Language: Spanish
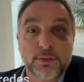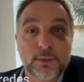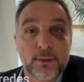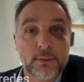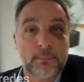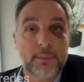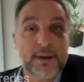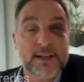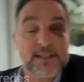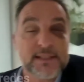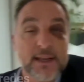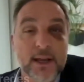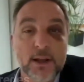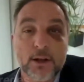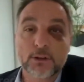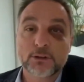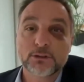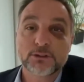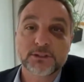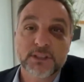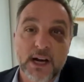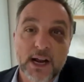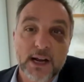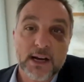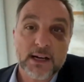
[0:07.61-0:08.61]
vais a
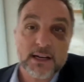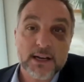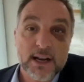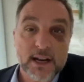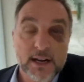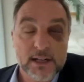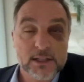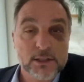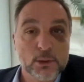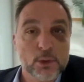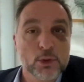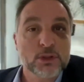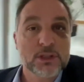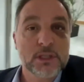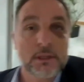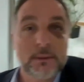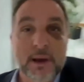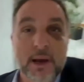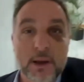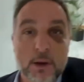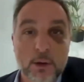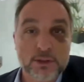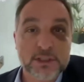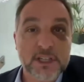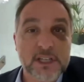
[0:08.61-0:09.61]
encontrar en
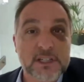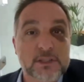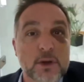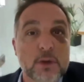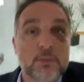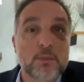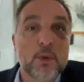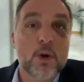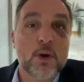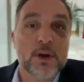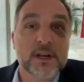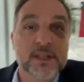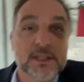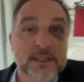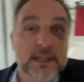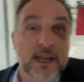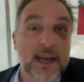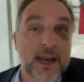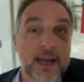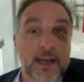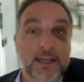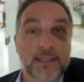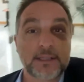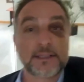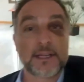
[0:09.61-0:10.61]
exclusiva cosas como esta,
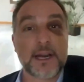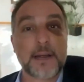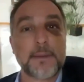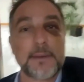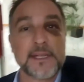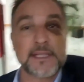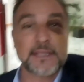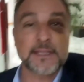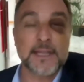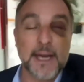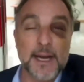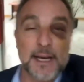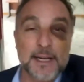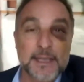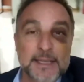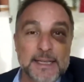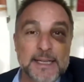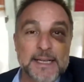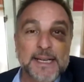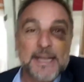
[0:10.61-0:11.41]
la entrevista